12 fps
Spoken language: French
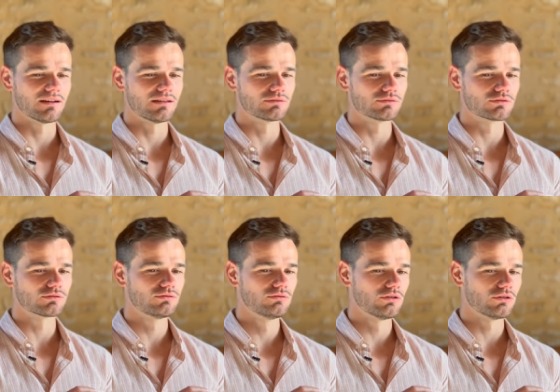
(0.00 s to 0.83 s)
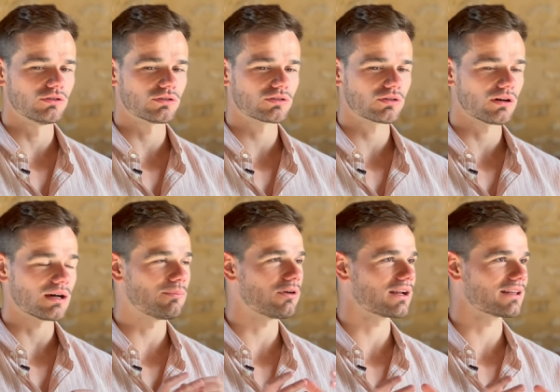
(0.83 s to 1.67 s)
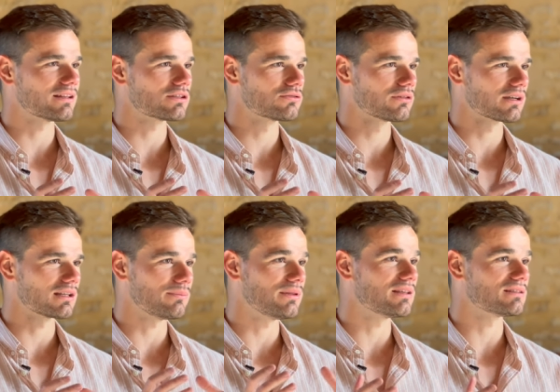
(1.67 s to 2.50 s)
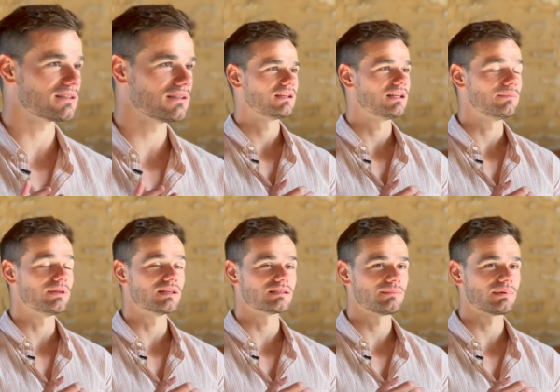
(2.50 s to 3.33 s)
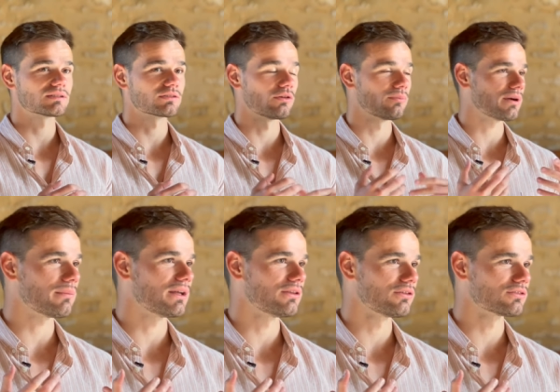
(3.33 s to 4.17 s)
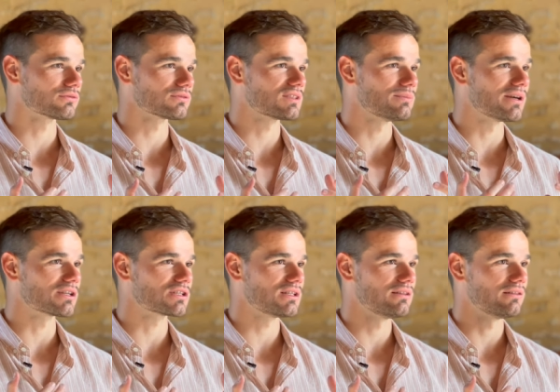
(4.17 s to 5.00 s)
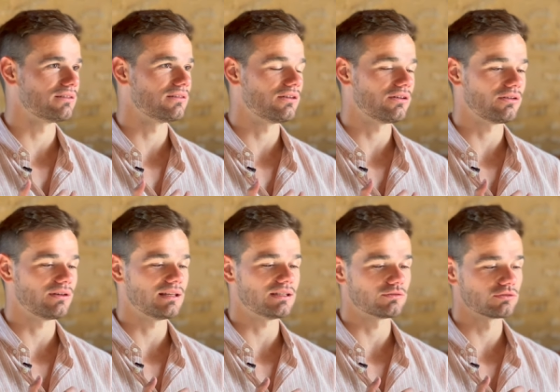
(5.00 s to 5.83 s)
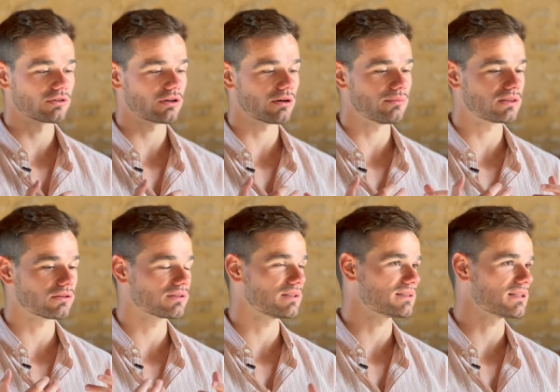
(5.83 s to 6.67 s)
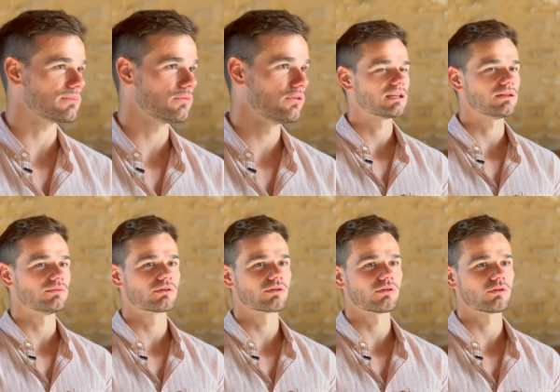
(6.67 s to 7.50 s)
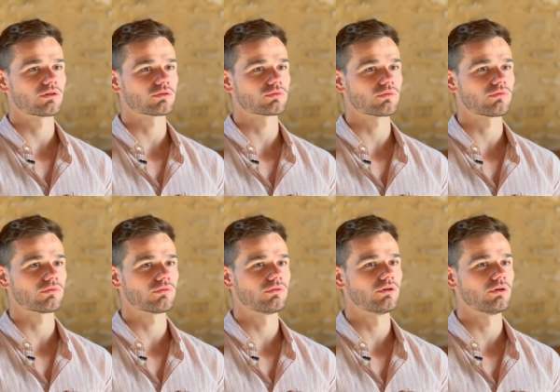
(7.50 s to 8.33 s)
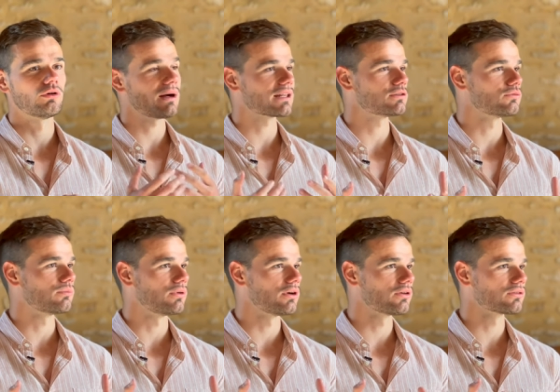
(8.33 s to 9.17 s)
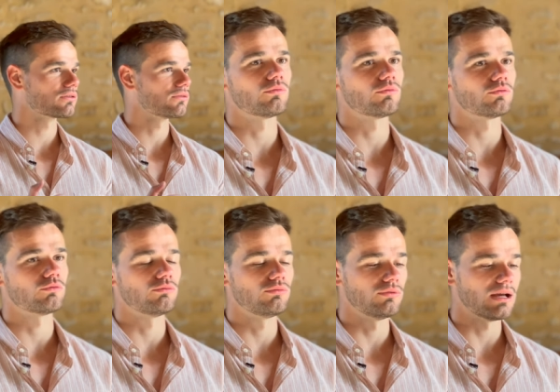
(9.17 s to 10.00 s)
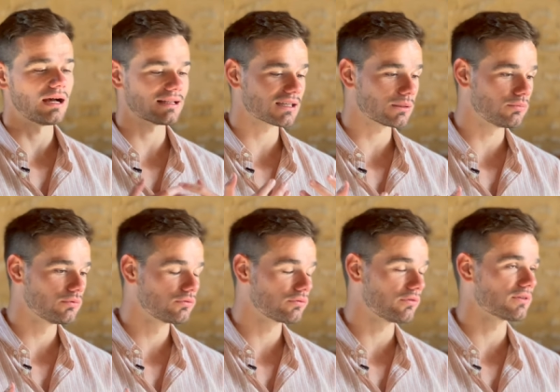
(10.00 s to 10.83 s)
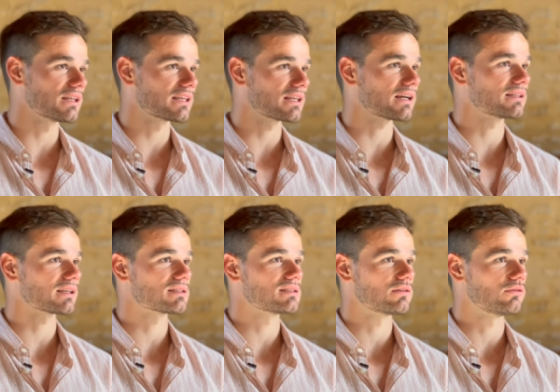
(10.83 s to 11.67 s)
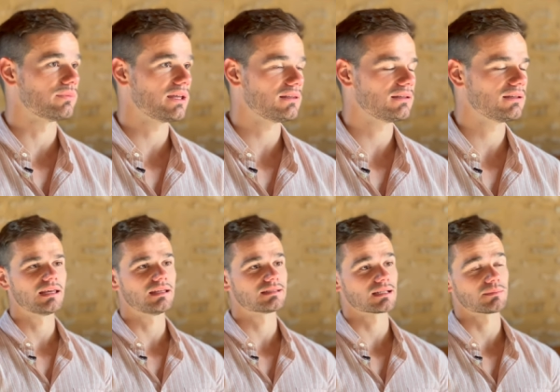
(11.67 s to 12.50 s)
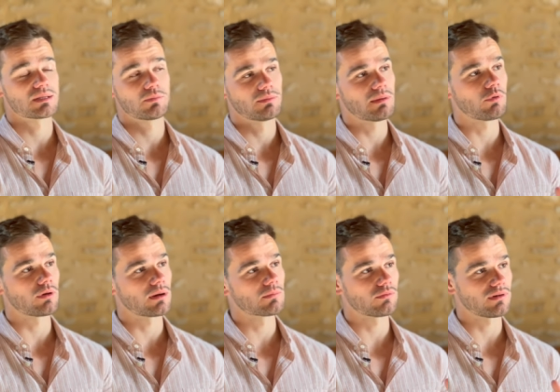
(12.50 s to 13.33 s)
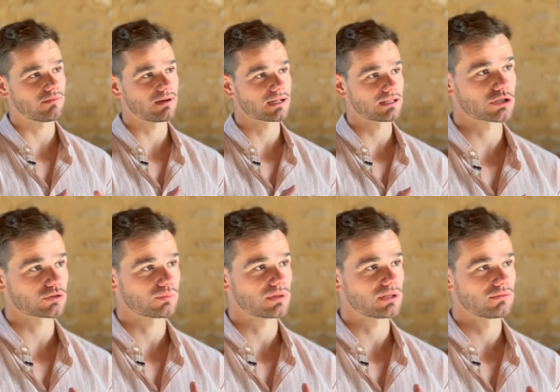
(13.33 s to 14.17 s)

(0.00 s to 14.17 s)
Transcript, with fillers: donc du coup, notre rapport à la nature, il est biaisé. Il est biaisé parce qu'en permanence, on s'imagine les autres comme étant des animaux. Et donc quand on veut parler d'une plante, on lui attribue souvent des caractéristiques humaines. Et c'est un petit peu le même problème qu'on va avoir avec les champignons,